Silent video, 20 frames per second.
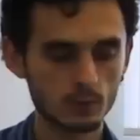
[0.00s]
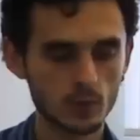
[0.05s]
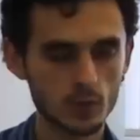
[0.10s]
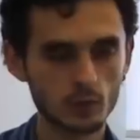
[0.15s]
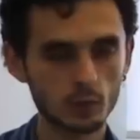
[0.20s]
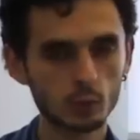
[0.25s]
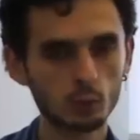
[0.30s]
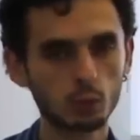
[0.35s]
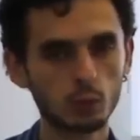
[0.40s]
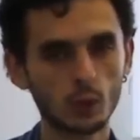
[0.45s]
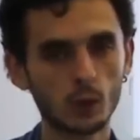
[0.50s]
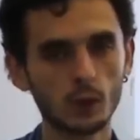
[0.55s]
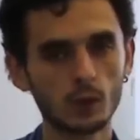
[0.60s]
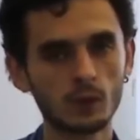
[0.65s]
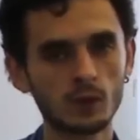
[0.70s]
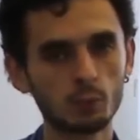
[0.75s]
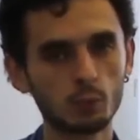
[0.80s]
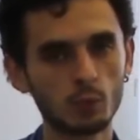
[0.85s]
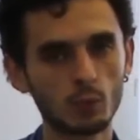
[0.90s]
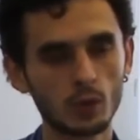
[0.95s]
С
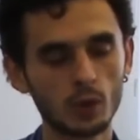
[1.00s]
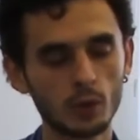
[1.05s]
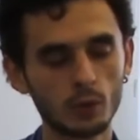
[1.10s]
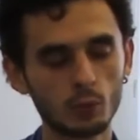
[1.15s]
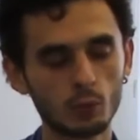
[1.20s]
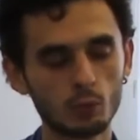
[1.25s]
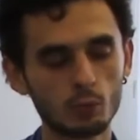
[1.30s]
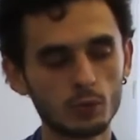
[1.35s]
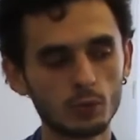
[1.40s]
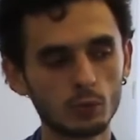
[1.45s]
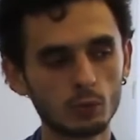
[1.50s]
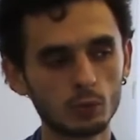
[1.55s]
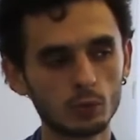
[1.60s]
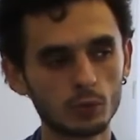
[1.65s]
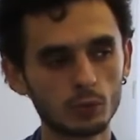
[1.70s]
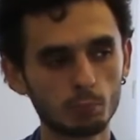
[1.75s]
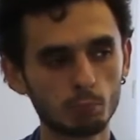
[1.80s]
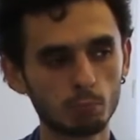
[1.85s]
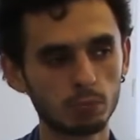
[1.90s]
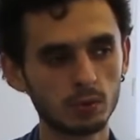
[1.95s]
футбольного поля
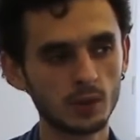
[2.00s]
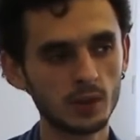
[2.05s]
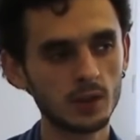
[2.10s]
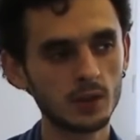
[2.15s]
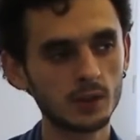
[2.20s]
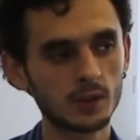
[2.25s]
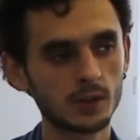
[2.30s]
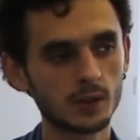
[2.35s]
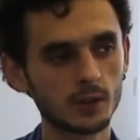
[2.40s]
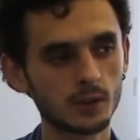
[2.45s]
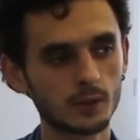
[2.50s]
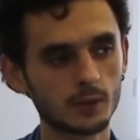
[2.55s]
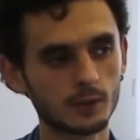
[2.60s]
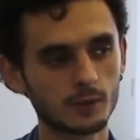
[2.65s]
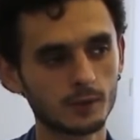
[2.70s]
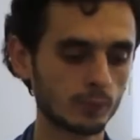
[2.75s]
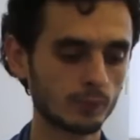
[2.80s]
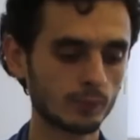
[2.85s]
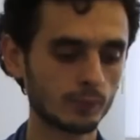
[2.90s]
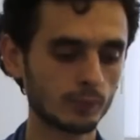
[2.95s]
уберут плиты
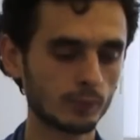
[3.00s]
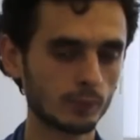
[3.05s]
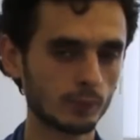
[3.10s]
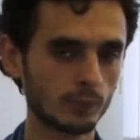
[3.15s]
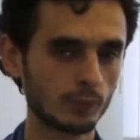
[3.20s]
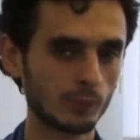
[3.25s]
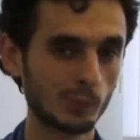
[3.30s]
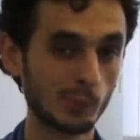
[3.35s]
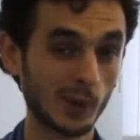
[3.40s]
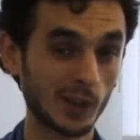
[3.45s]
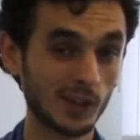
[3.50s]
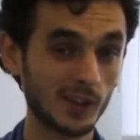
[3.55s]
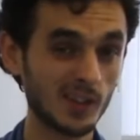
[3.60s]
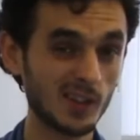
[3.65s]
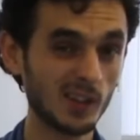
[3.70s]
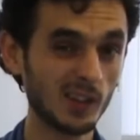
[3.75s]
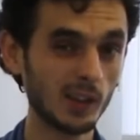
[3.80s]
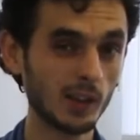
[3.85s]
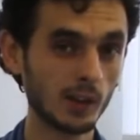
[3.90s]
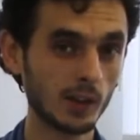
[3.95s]

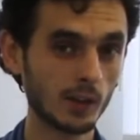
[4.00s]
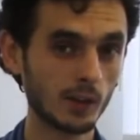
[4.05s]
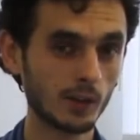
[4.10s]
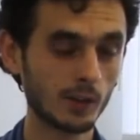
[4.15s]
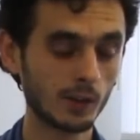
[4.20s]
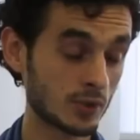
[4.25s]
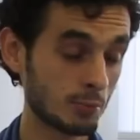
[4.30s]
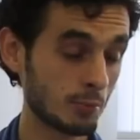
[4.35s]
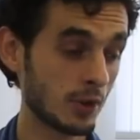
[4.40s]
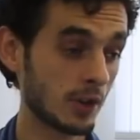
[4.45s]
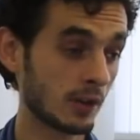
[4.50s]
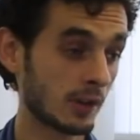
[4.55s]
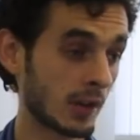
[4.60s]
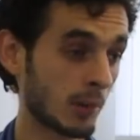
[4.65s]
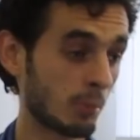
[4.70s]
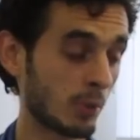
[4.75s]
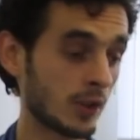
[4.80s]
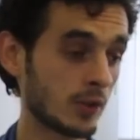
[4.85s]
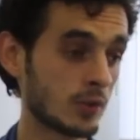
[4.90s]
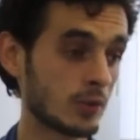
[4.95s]
могильные. Теперь игра
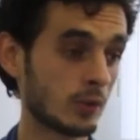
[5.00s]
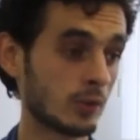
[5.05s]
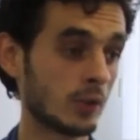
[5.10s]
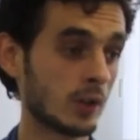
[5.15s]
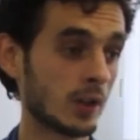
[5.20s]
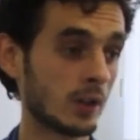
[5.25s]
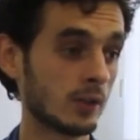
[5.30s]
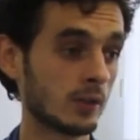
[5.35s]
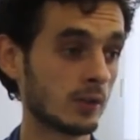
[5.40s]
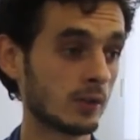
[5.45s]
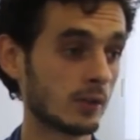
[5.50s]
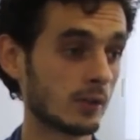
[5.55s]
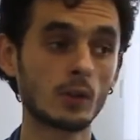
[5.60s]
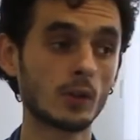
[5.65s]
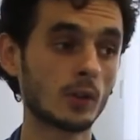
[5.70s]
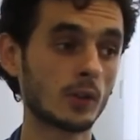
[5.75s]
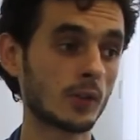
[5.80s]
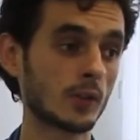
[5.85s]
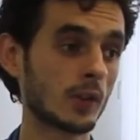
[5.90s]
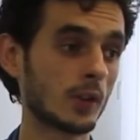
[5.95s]
пойдет, да.
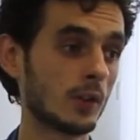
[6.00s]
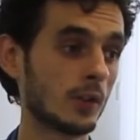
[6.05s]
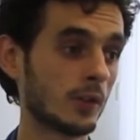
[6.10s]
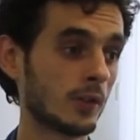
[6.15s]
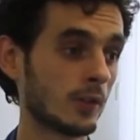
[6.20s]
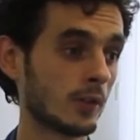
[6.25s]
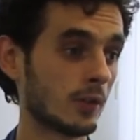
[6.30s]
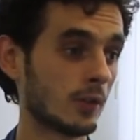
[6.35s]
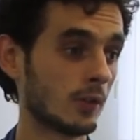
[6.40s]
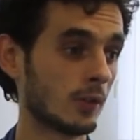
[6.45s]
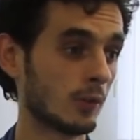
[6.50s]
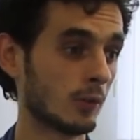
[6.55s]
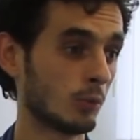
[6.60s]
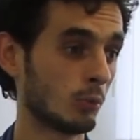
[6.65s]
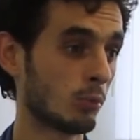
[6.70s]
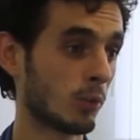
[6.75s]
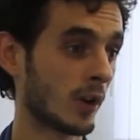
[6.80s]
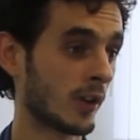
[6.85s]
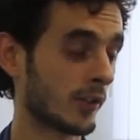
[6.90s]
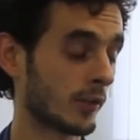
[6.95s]
Осталось
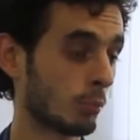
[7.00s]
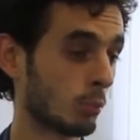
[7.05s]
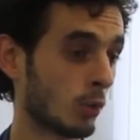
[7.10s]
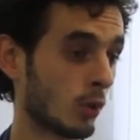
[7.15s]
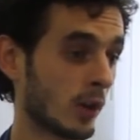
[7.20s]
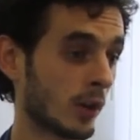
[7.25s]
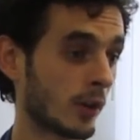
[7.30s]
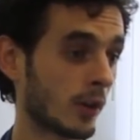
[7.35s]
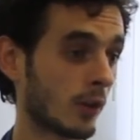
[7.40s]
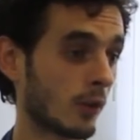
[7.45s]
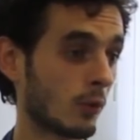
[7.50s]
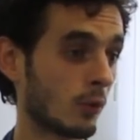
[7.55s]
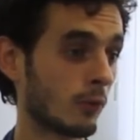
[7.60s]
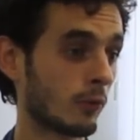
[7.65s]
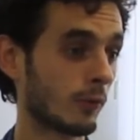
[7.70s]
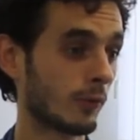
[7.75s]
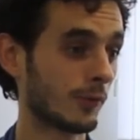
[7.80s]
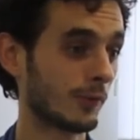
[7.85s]
брать с поля коров.